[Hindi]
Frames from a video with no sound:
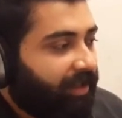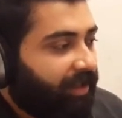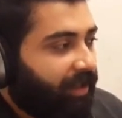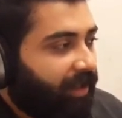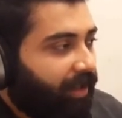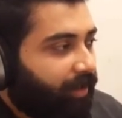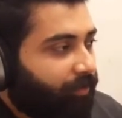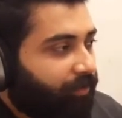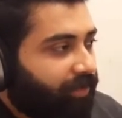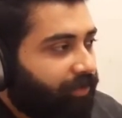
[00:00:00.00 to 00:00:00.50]

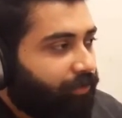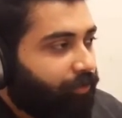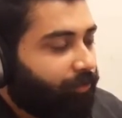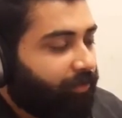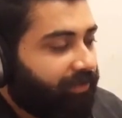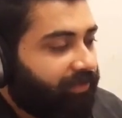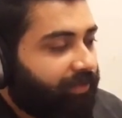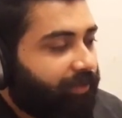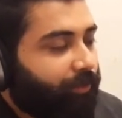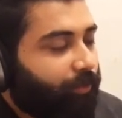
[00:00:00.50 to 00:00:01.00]
आपका जो
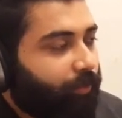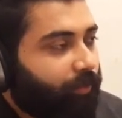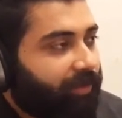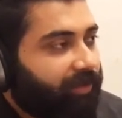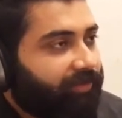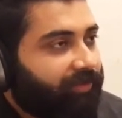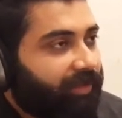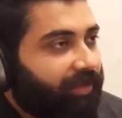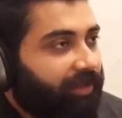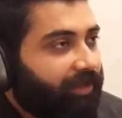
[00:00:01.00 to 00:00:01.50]
मिशन
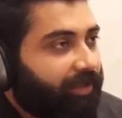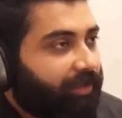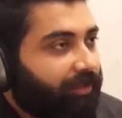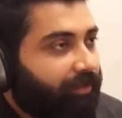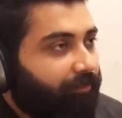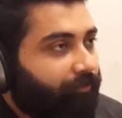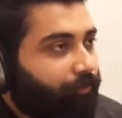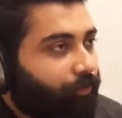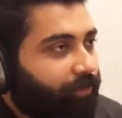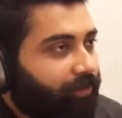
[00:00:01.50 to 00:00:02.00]
होना चाहिए
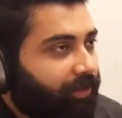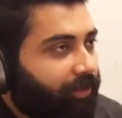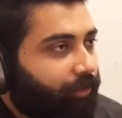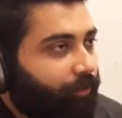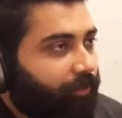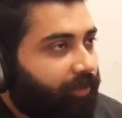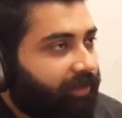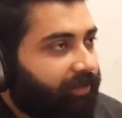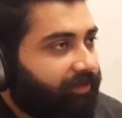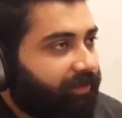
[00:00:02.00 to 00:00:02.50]
वो ये
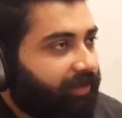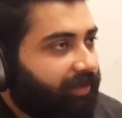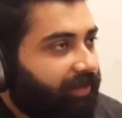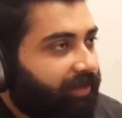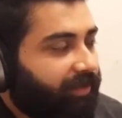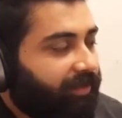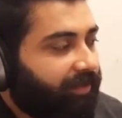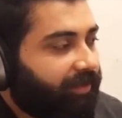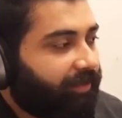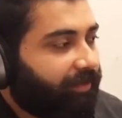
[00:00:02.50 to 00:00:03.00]
होना
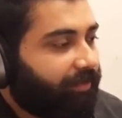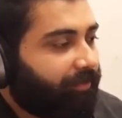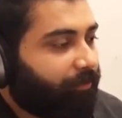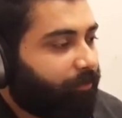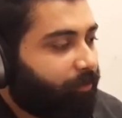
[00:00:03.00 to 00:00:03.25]
चाहिए कि